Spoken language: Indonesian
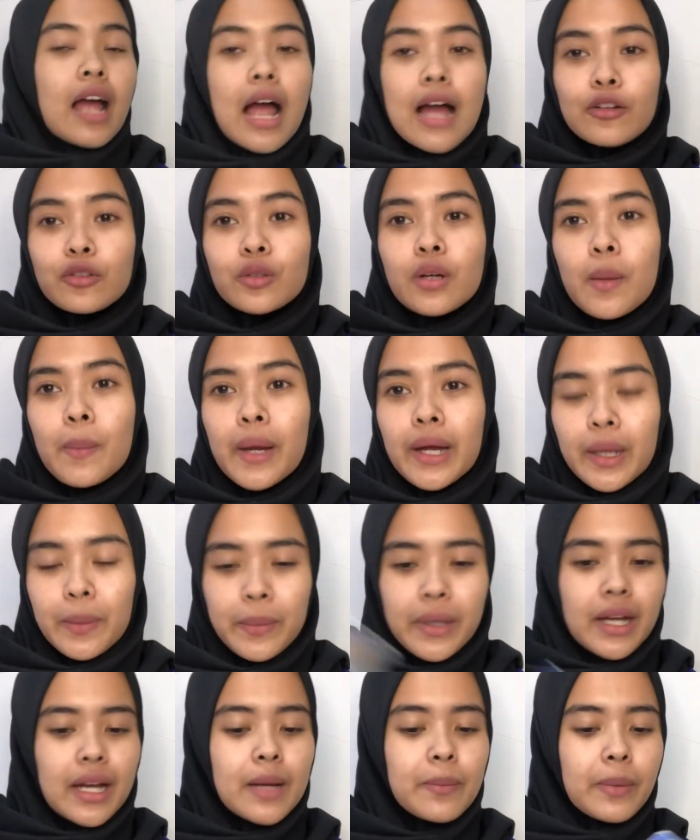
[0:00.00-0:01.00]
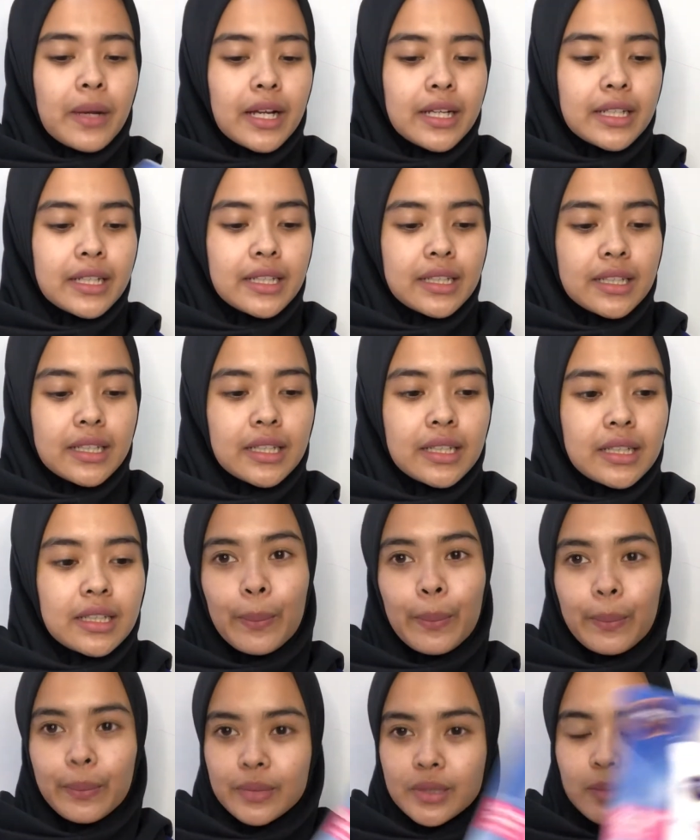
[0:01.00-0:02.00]
aku gak pakai make up kali ini
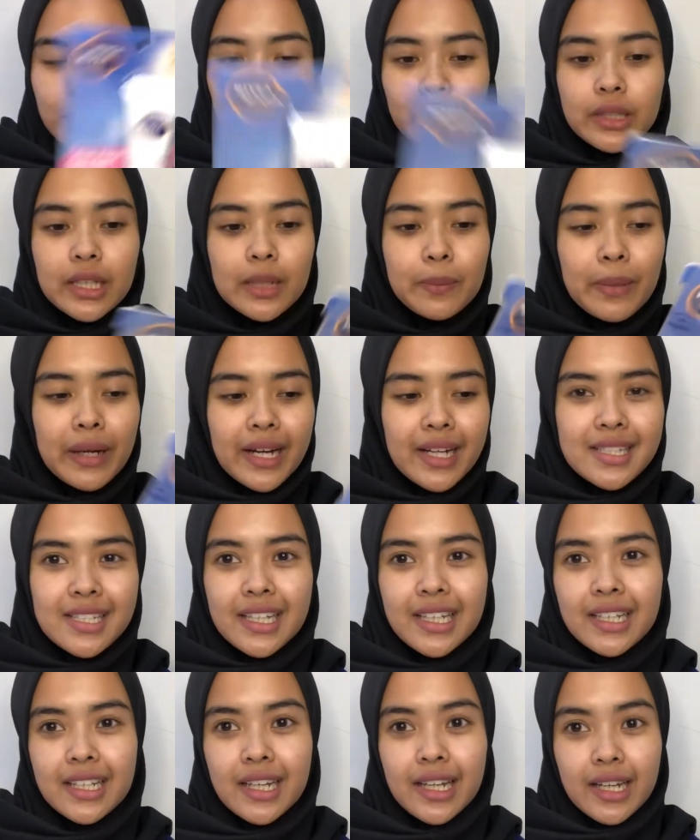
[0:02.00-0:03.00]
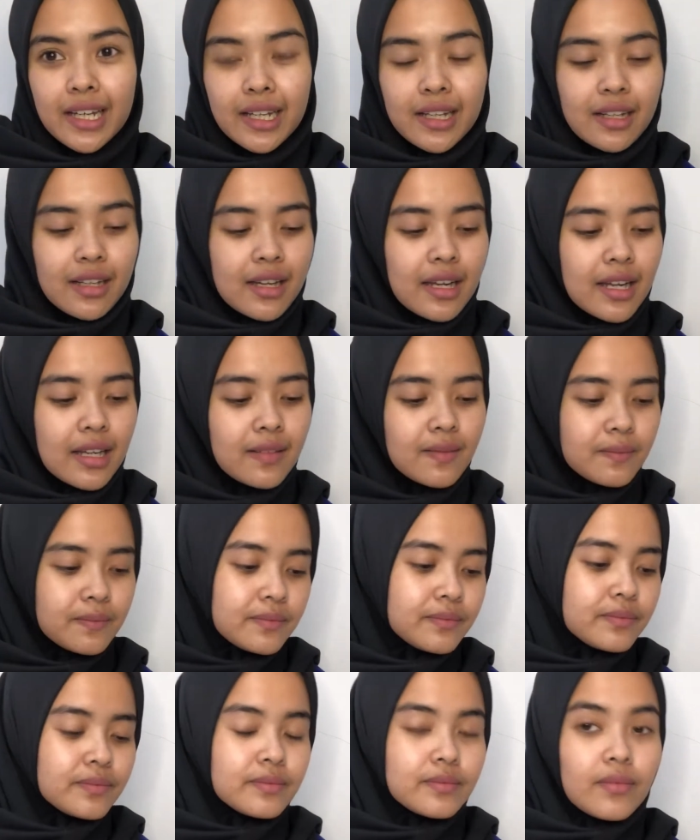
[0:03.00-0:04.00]
sebelumnya tadi pakai skincare dan
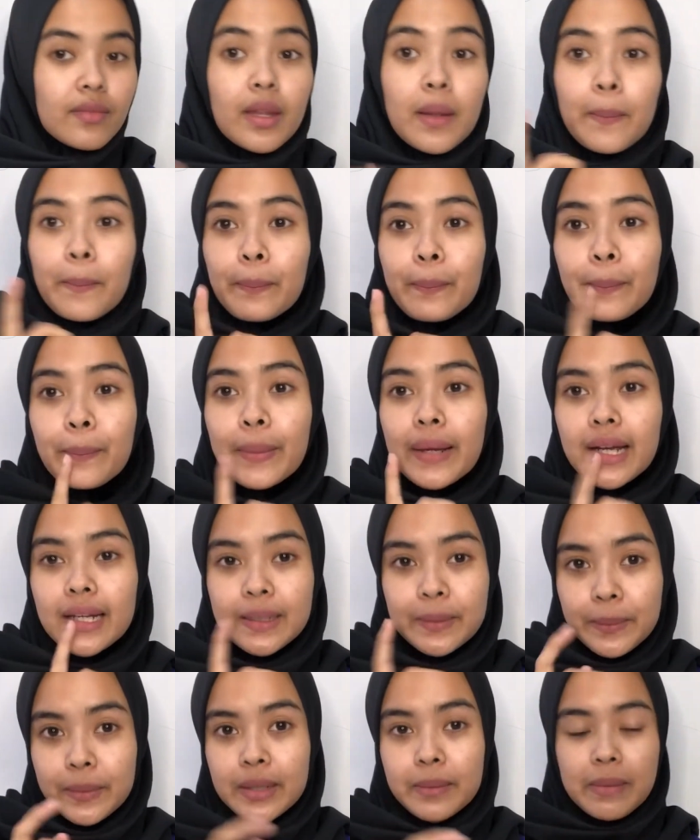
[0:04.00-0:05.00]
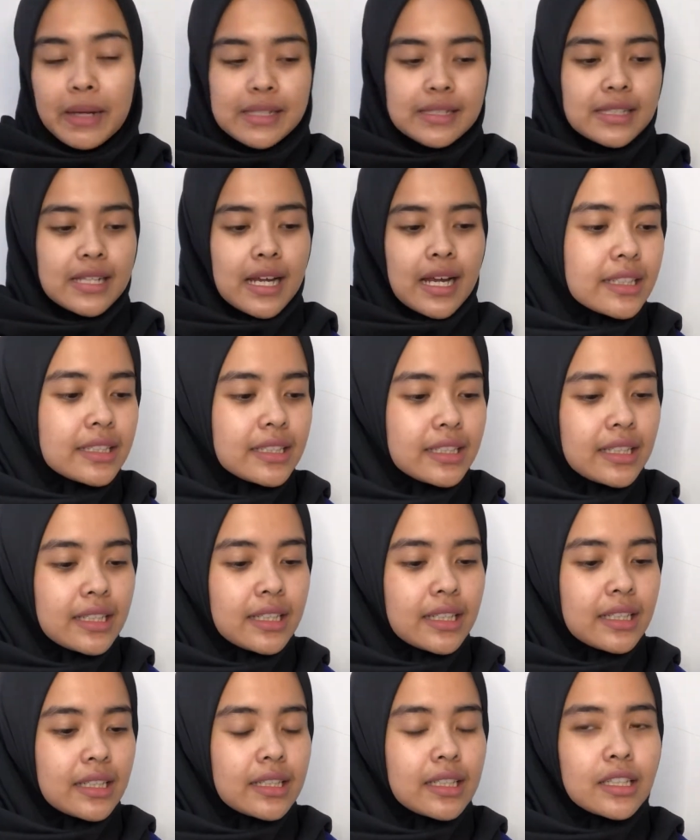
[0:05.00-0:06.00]
pakai lip cream aja di
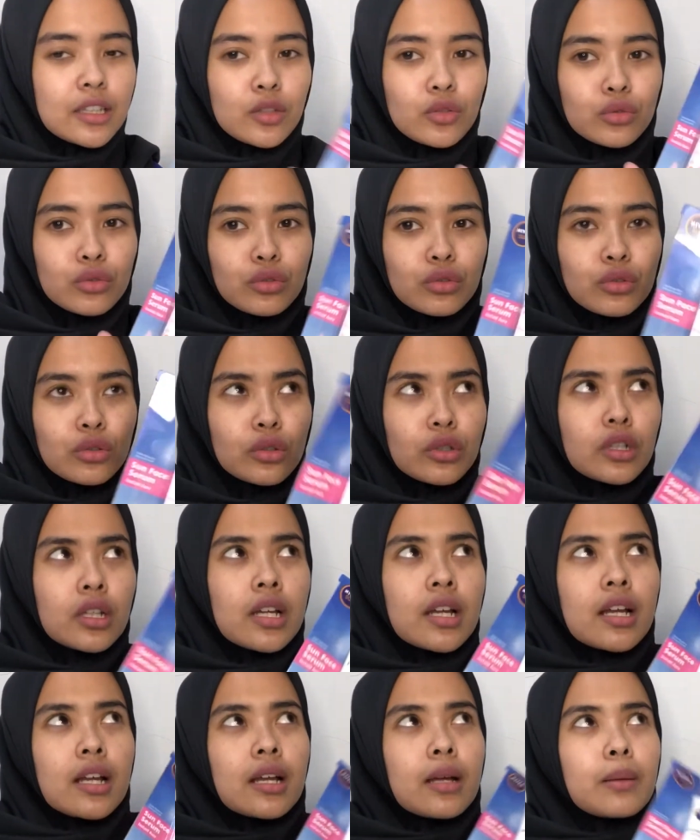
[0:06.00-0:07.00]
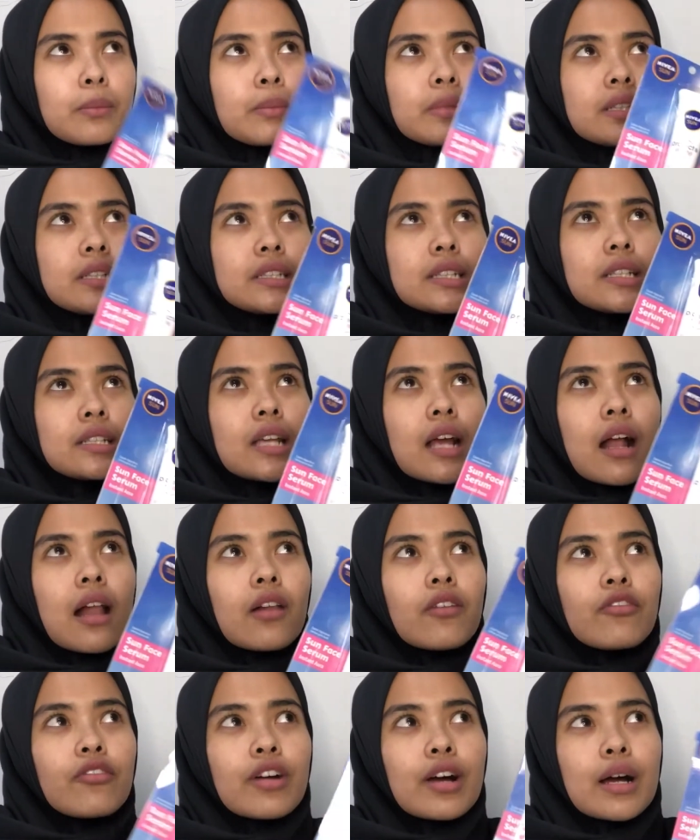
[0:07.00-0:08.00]
ini tuh belinya di
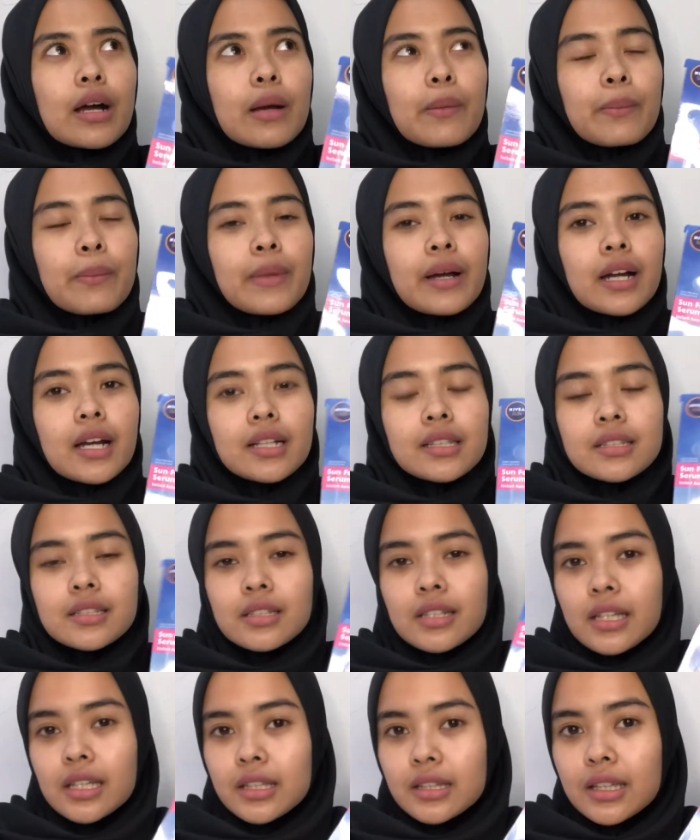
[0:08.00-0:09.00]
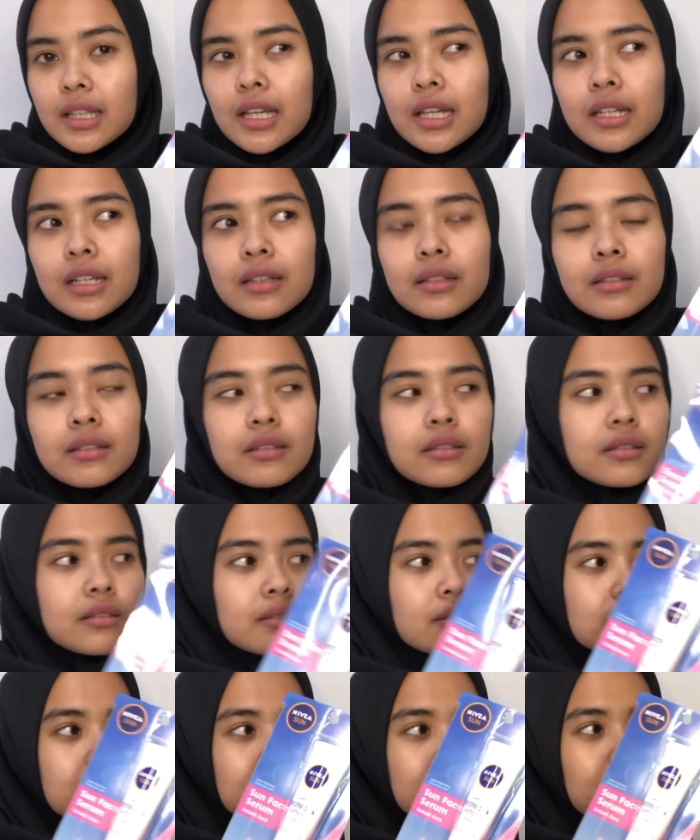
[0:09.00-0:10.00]
Alfamart sekitar
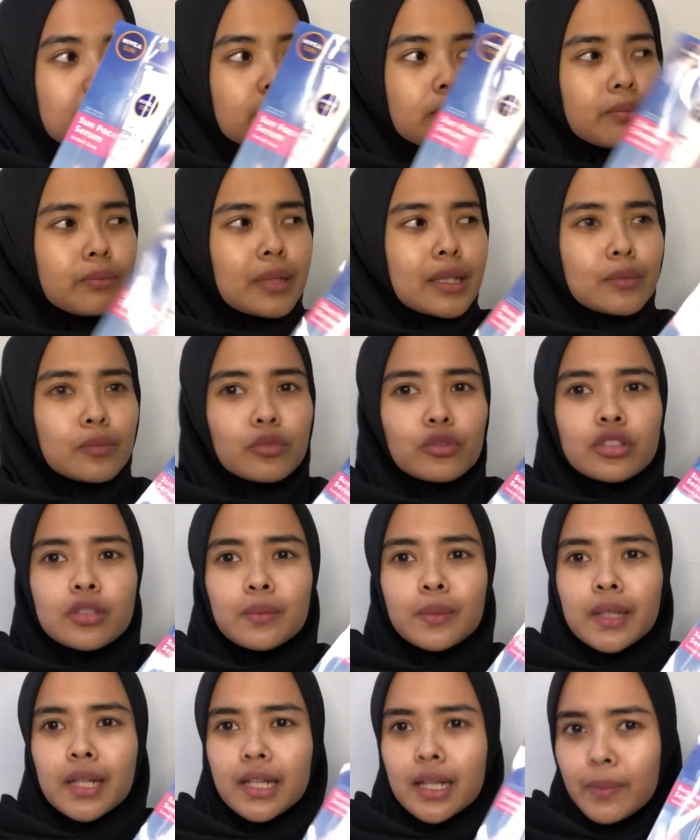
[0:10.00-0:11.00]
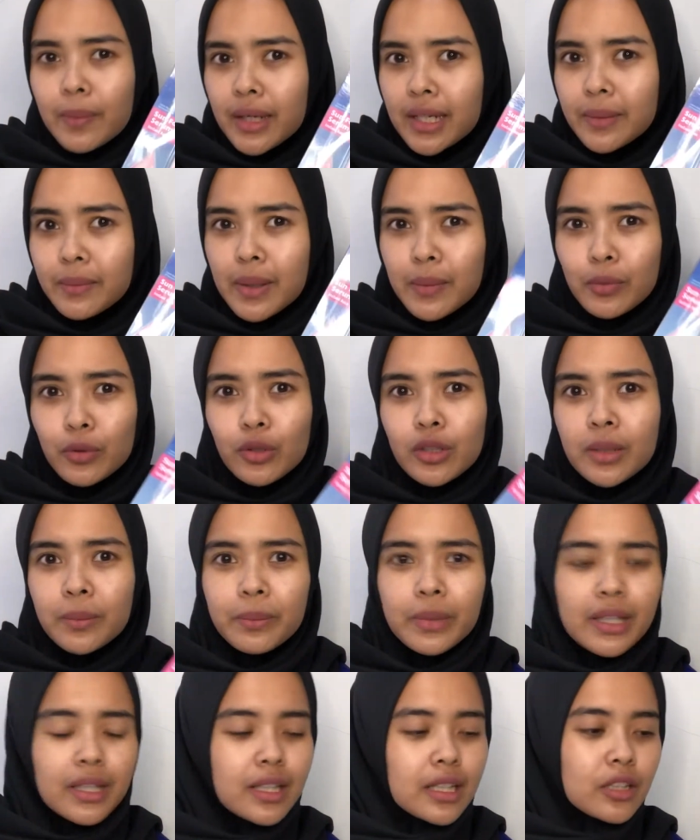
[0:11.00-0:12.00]
49 apa 50
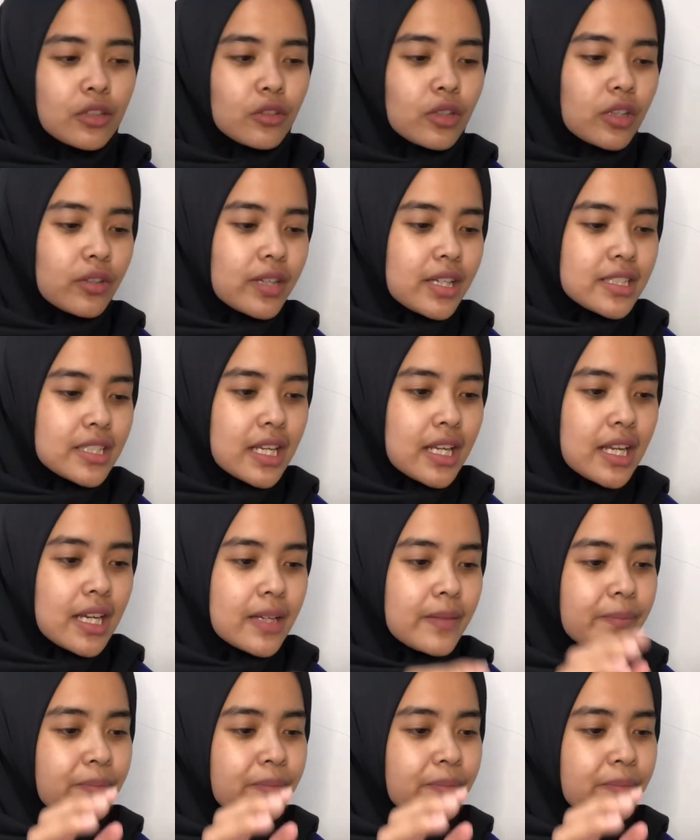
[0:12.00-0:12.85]
lebih gitu kalau gak salah